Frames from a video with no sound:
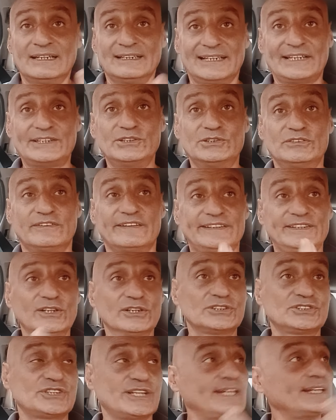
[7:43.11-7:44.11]
La Juve di
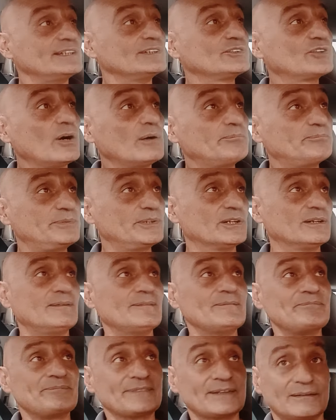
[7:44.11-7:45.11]
oggi è il doppio
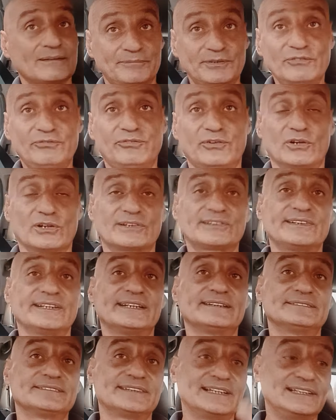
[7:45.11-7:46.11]
più
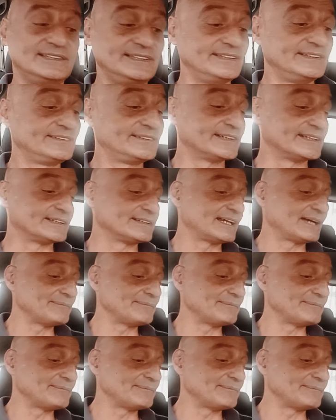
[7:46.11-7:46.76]
forte dell'Inter.